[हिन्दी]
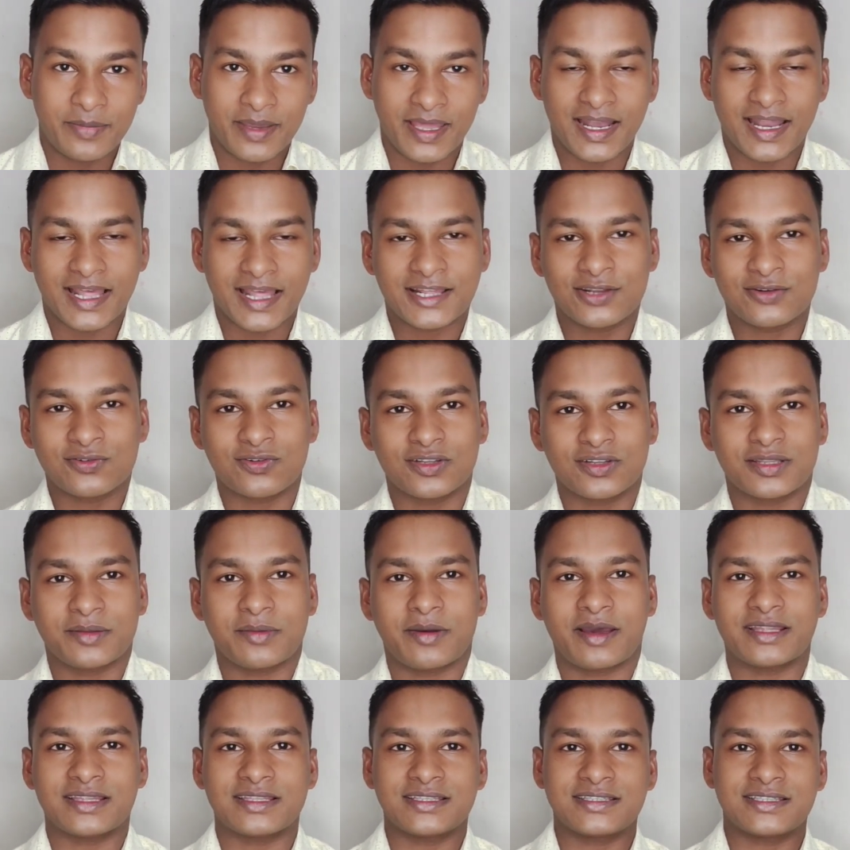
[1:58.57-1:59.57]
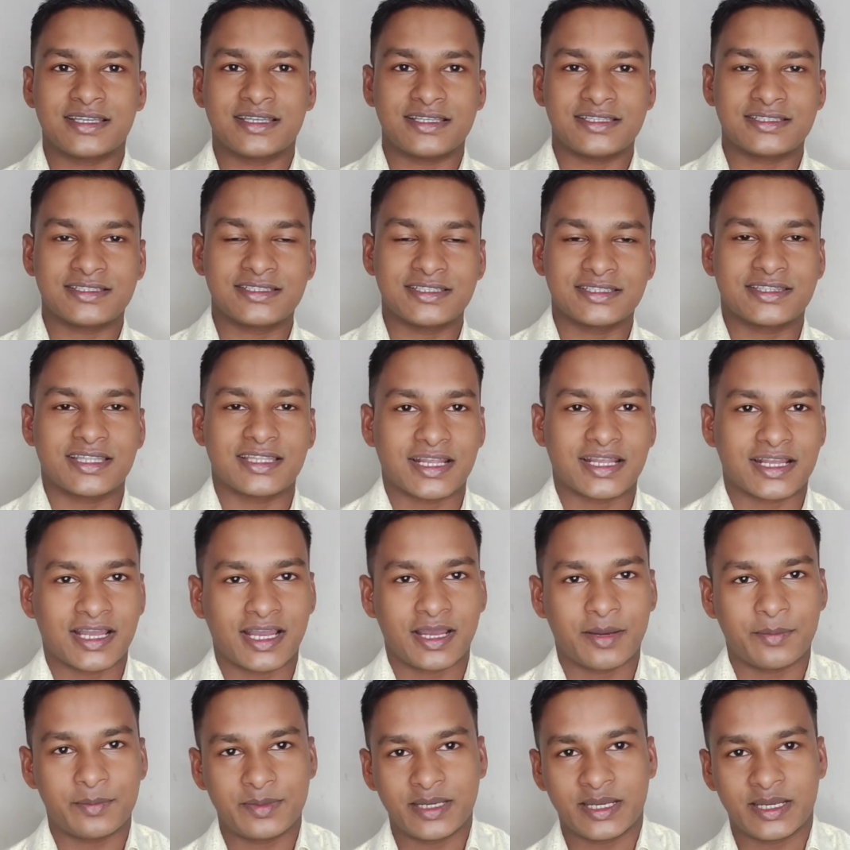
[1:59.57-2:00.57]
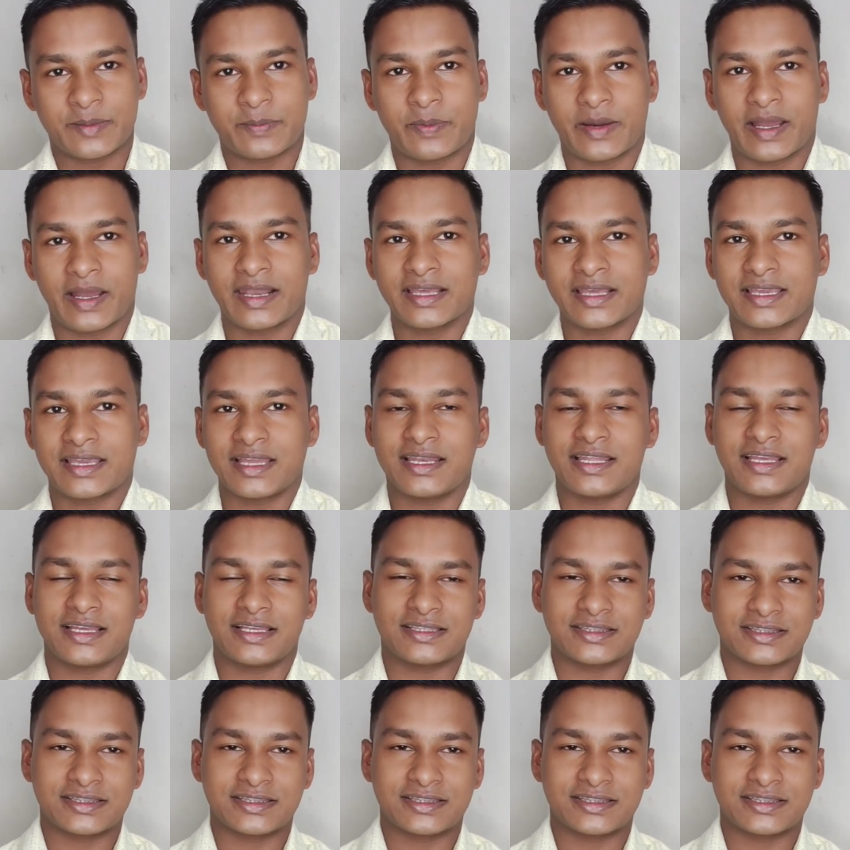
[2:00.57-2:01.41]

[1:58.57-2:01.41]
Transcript: बेल आइकन को दबा दीजिए इसी तरह का अपडेट पाने के लिए